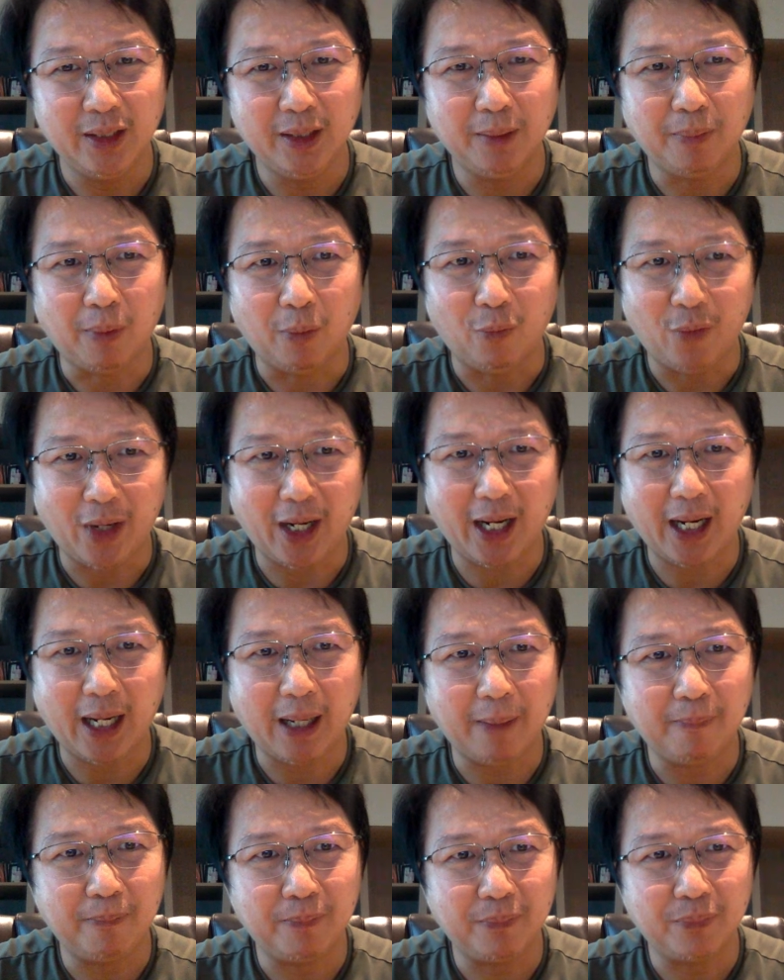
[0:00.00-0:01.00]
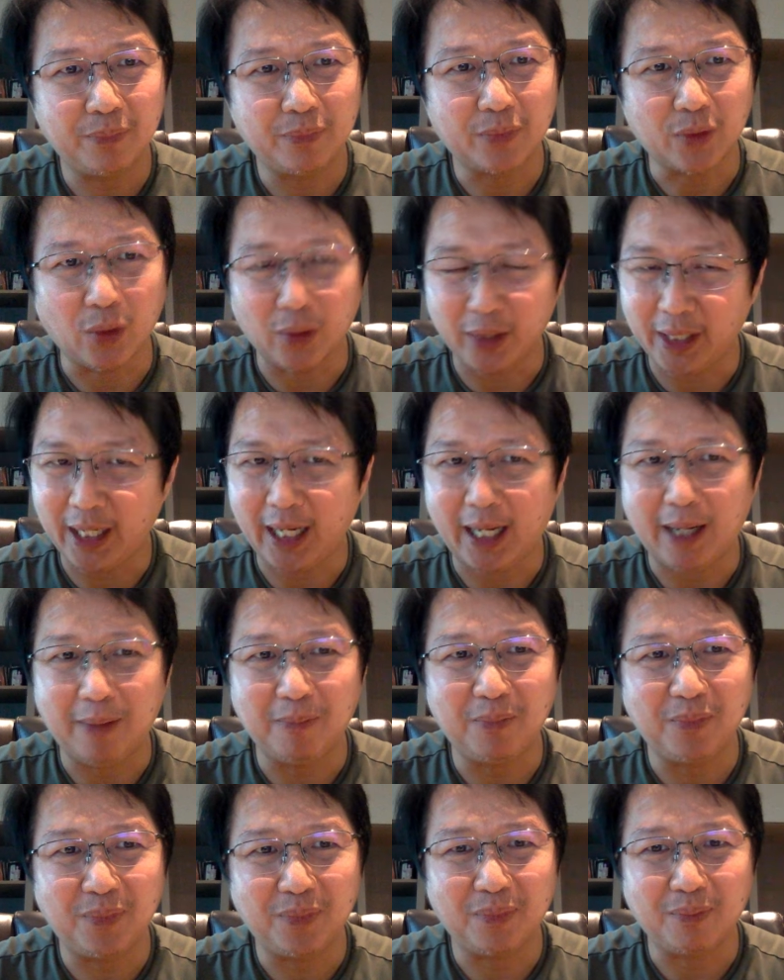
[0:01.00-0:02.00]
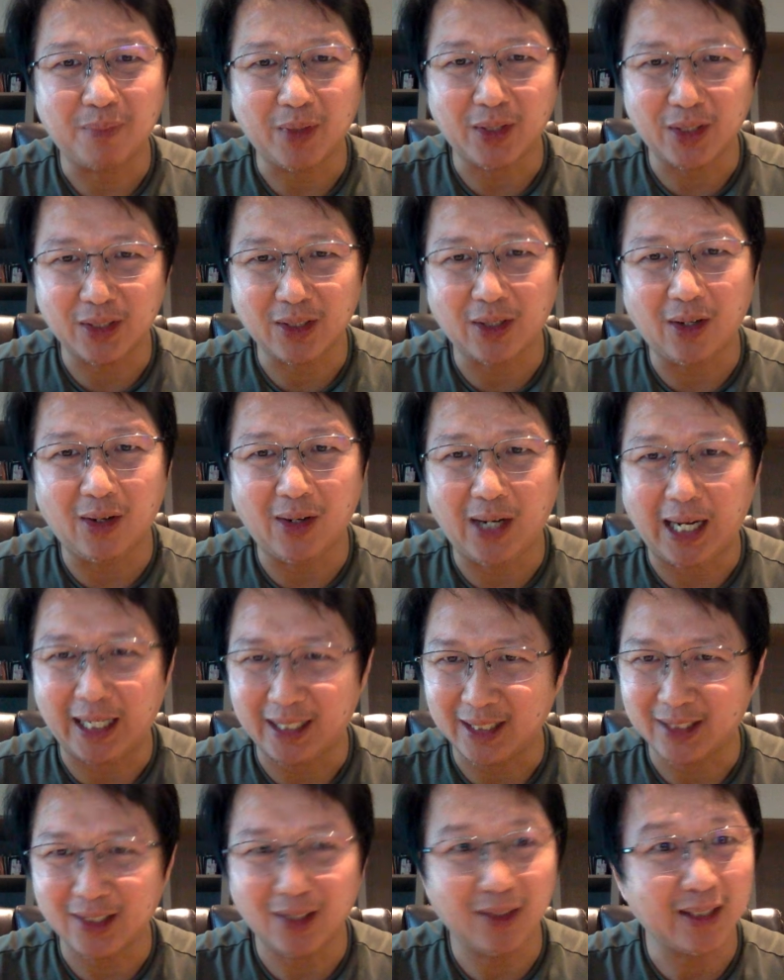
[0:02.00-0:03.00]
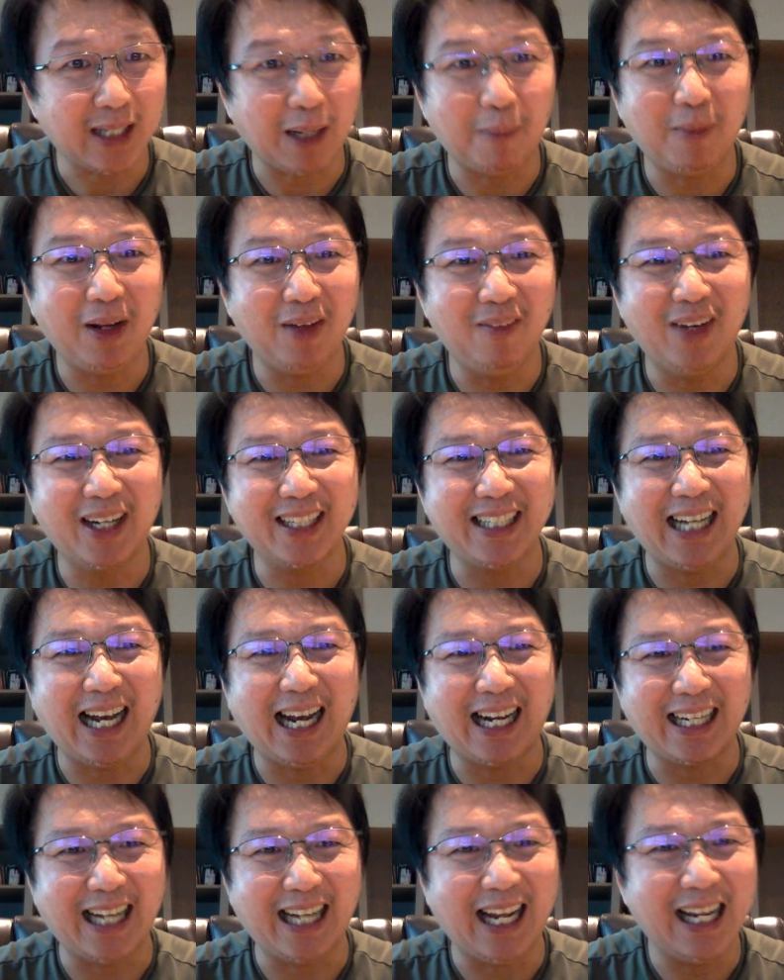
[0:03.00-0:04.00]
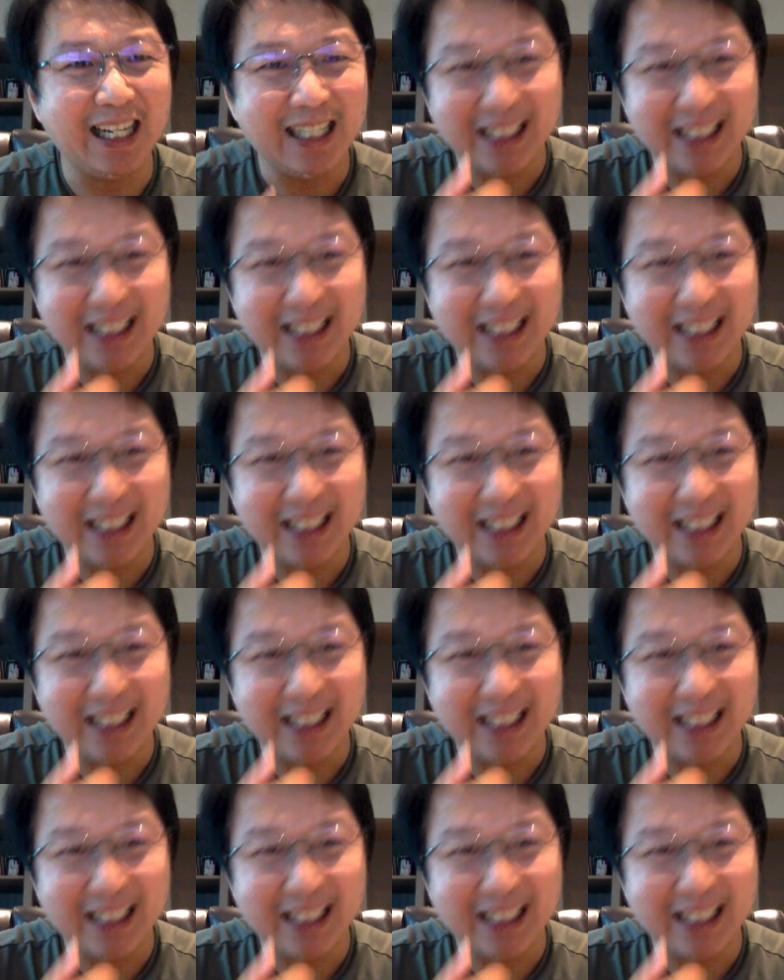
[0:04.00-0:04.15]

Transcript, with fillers: อผมว่าตรงเนี้ยปตทอาจจะต้องทำอะไรบางอย่างนะ